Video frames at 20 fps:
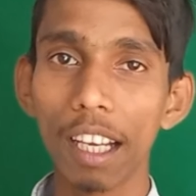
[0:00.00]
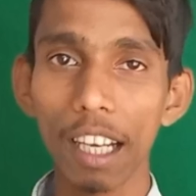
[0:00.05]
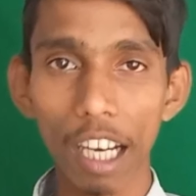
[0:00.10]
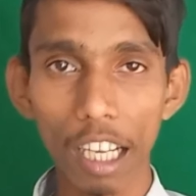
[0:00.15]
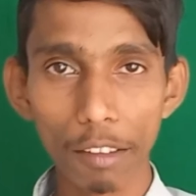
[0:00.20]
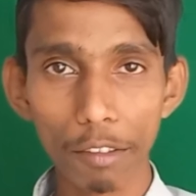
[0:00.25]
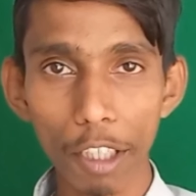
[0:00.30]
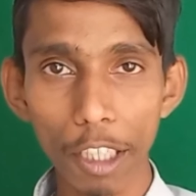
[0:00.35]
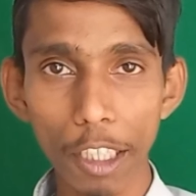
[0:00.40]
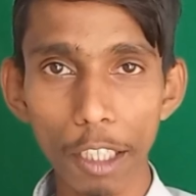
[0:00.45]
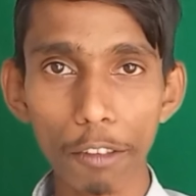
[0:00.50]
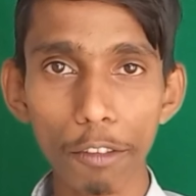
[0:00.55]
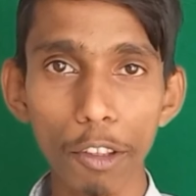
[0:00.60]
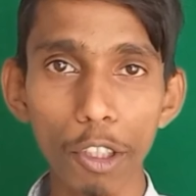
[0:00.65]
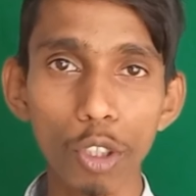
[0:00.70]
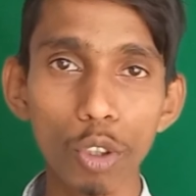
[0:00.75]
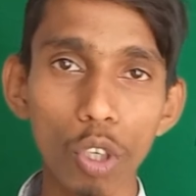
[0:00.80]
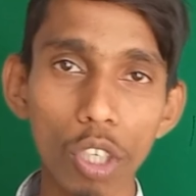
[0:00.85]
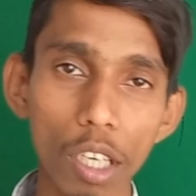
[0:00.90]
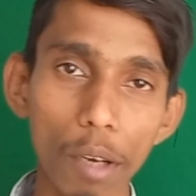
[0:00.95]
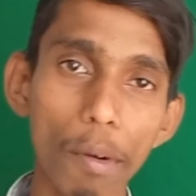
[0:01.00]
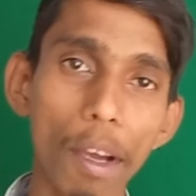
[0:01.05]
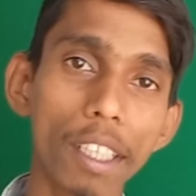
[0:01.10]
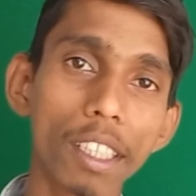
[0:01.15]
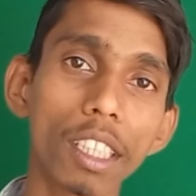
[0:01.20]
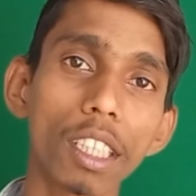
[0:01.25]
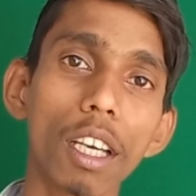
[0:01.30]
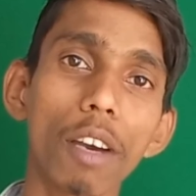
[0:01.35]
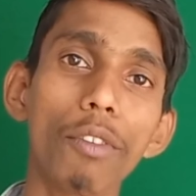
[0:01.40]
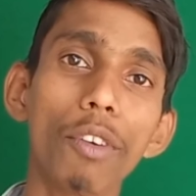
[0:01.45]
घर बैठे वीडियो के
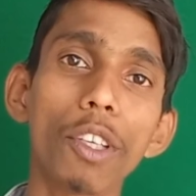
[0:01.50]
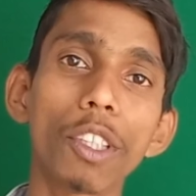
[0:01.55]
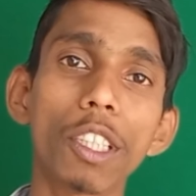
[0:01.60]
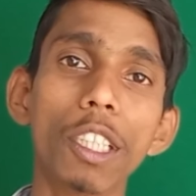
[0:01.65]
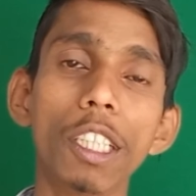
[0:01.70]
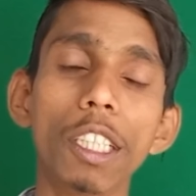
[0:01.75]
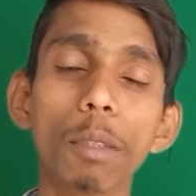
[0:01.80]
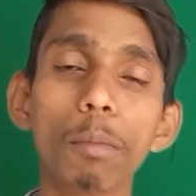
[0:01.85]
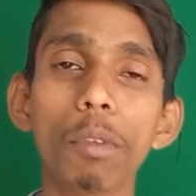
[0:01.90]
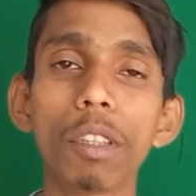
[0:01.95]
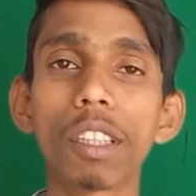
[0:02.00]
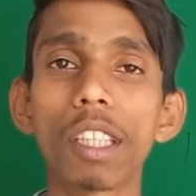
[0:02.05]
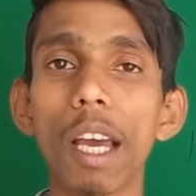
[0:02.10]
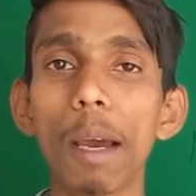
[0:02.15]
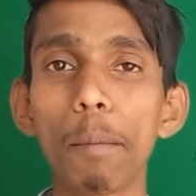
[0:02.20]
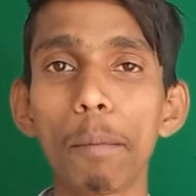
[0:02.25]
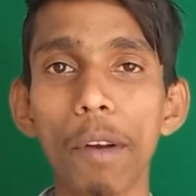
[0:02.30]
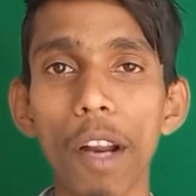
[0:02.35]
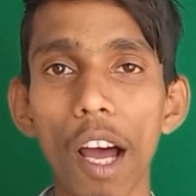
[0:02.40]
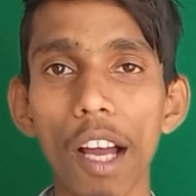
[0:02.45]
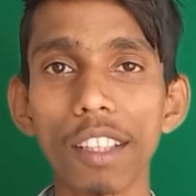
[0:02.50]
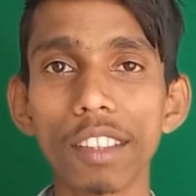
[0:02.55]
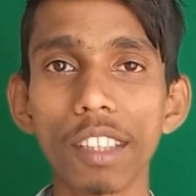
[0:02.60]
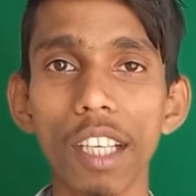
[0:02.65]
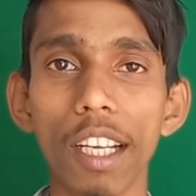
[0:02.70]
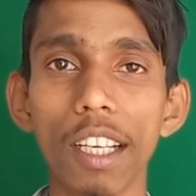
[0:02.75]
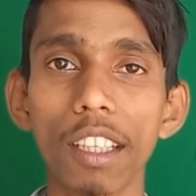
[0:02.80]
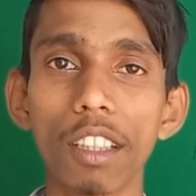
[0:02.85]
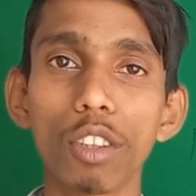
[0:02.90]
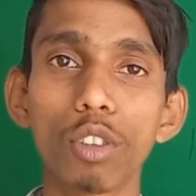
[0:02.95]
वैसी का फैसिलिटी मिलता है ब्रांच
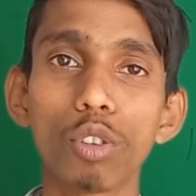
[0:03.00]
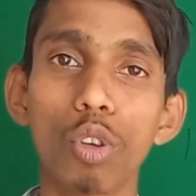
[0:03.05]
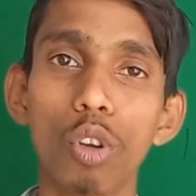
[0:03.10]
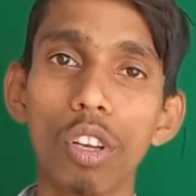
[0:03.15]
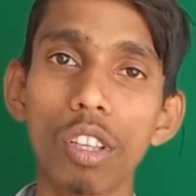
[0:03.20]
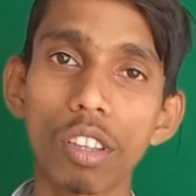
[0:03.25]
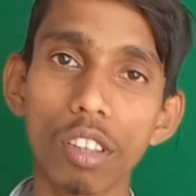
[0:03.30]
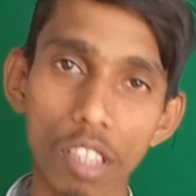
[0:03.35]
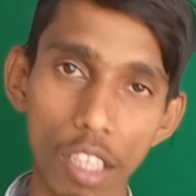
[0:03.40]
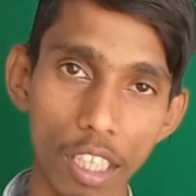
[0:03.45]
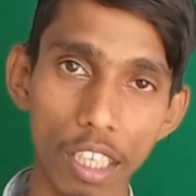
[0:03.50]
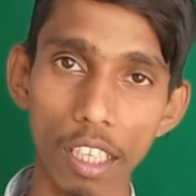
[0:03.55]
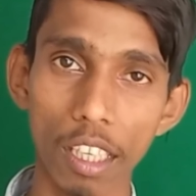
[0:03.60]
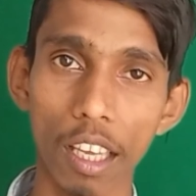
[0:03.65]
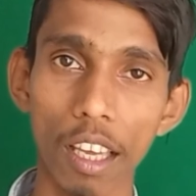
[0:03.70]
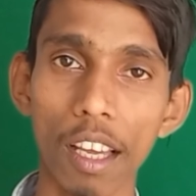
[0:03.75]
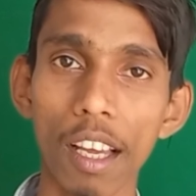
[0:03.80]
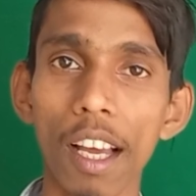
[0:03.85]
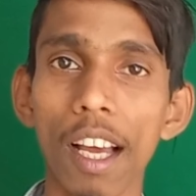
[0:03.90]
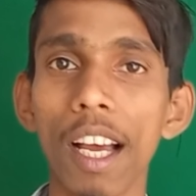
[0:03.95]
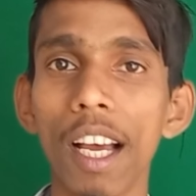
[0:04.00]
जाने की ज़रूरत नहीं है